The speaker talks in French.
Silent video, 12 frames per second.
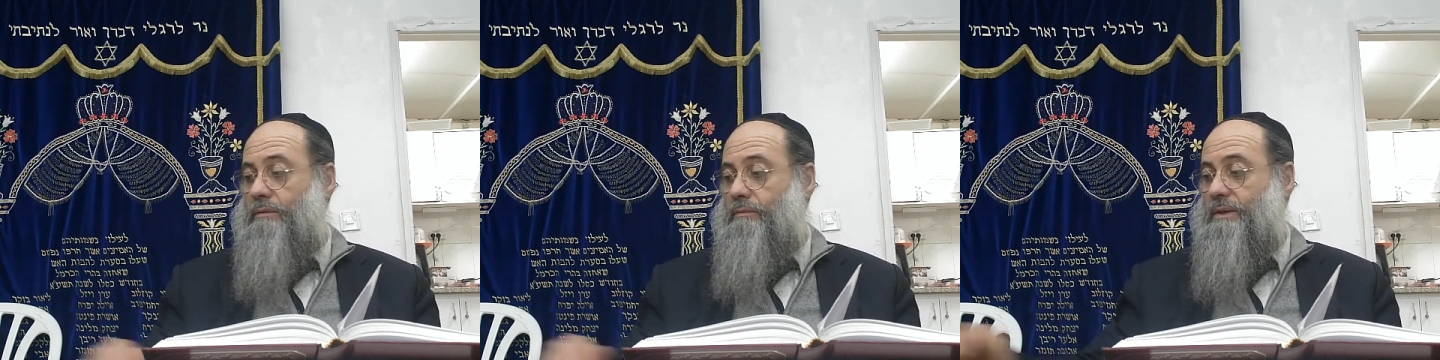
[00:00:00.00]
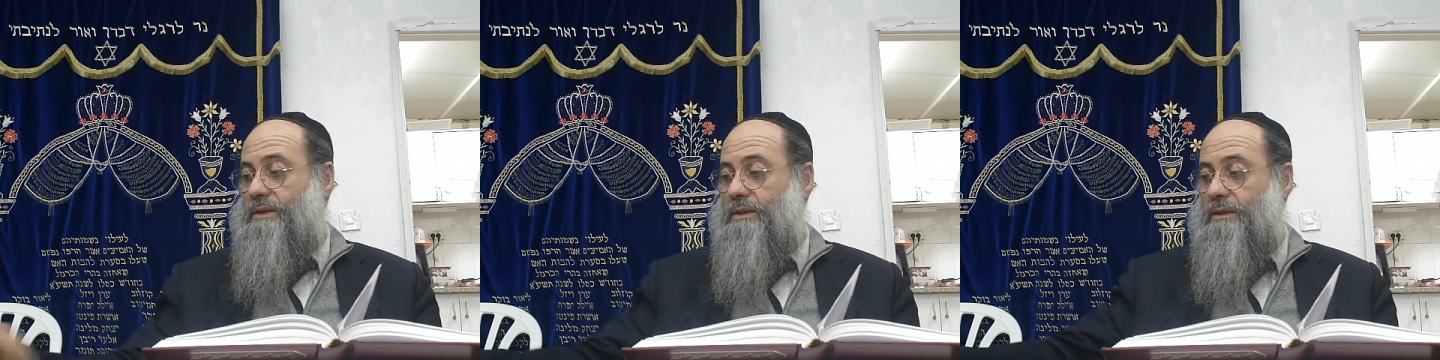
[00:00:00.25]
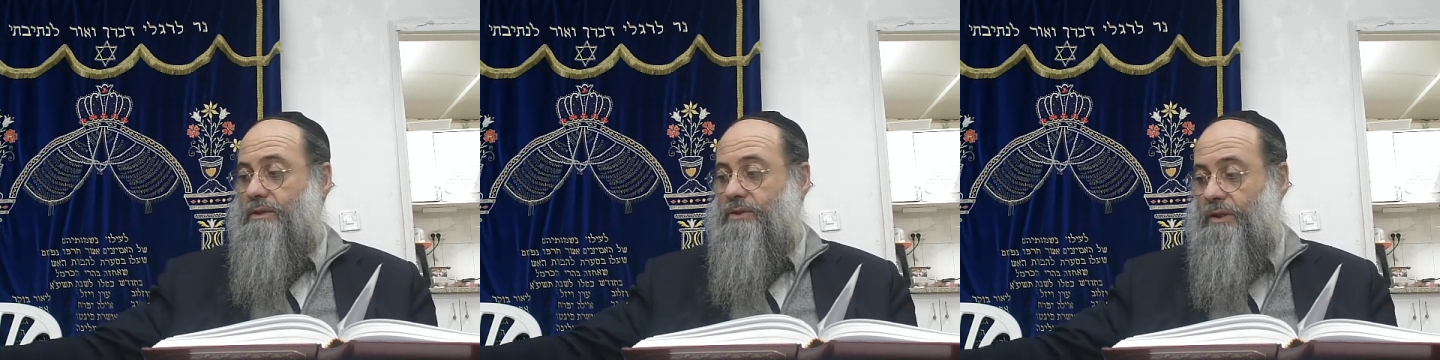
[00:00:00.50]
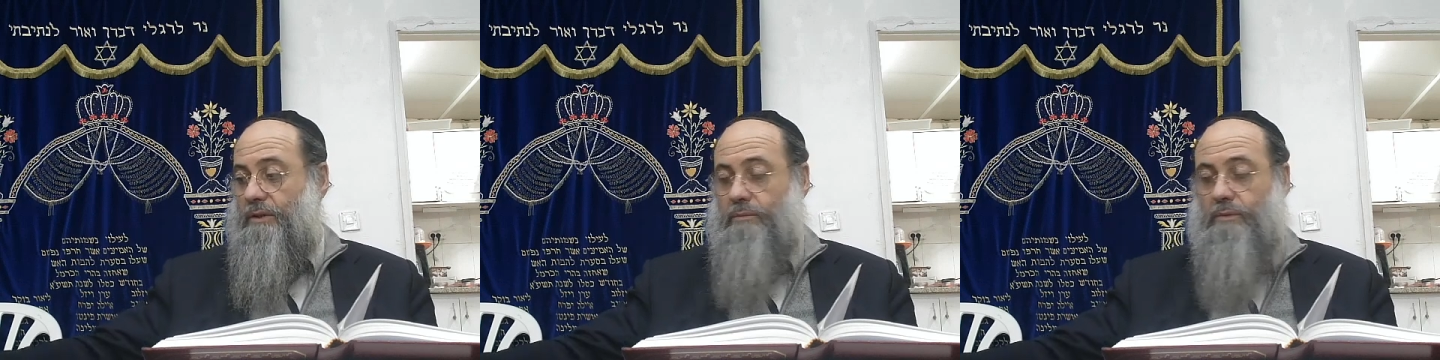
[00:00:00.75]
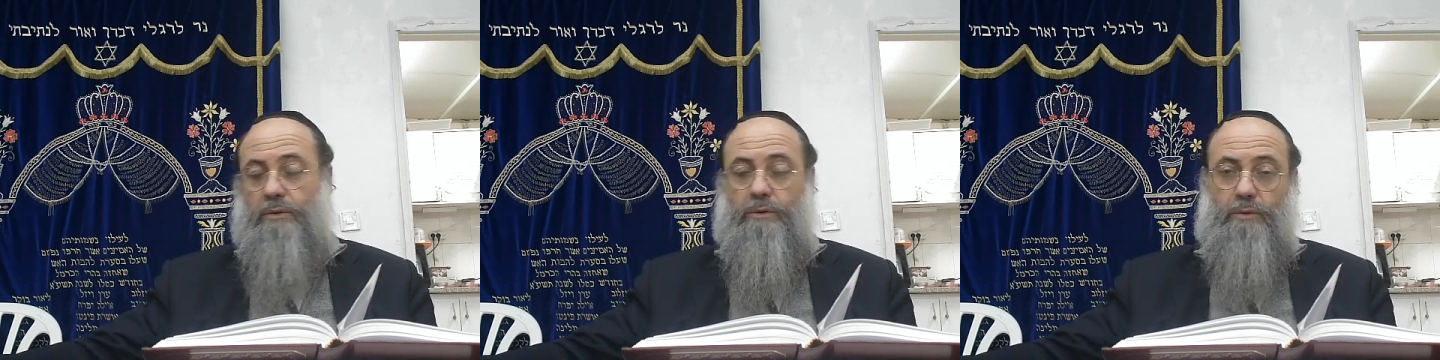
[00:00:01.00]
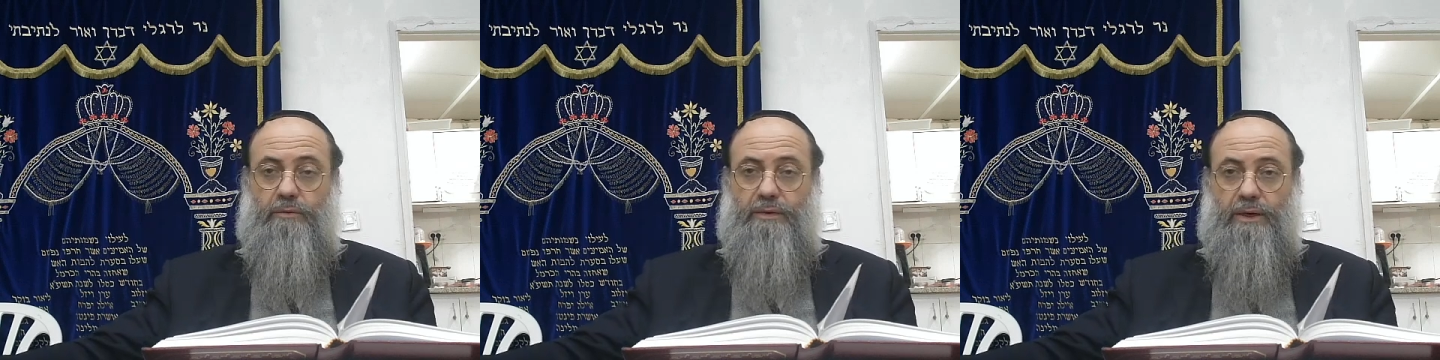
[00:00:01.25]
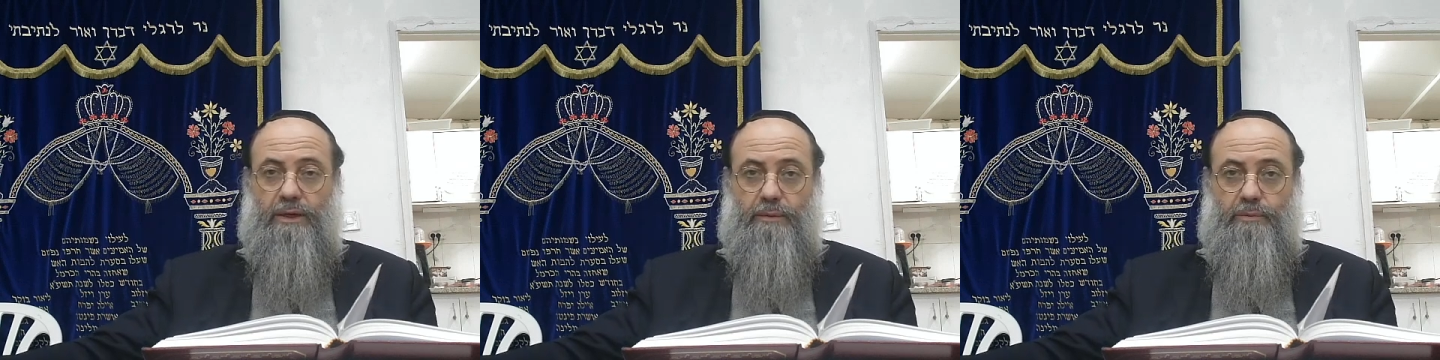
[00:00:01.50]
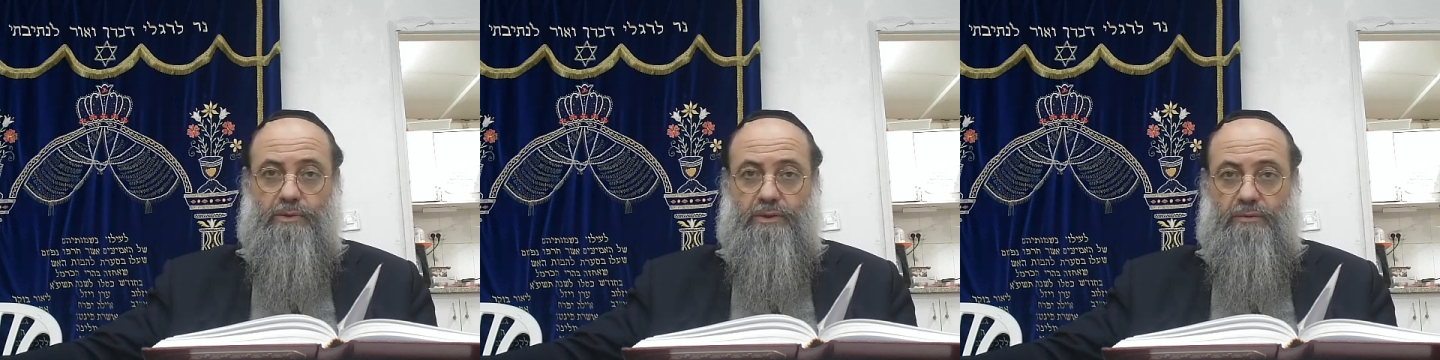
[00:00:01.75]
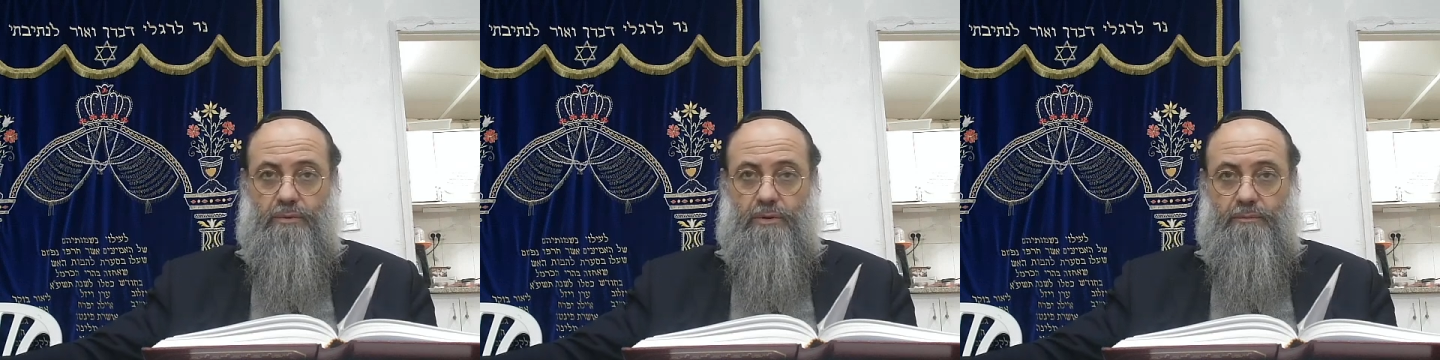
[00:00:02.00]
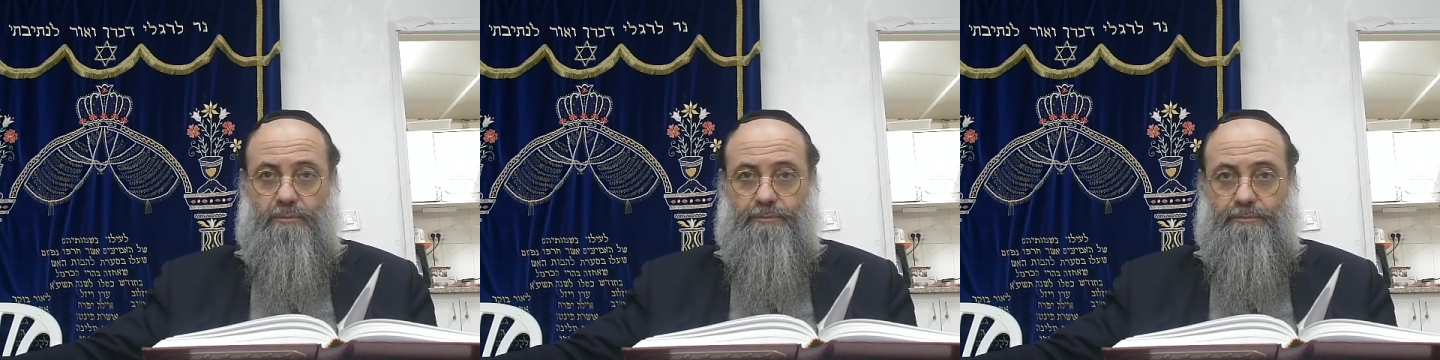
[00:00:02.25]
Bezrat Hashem, on verra la prochaine fois.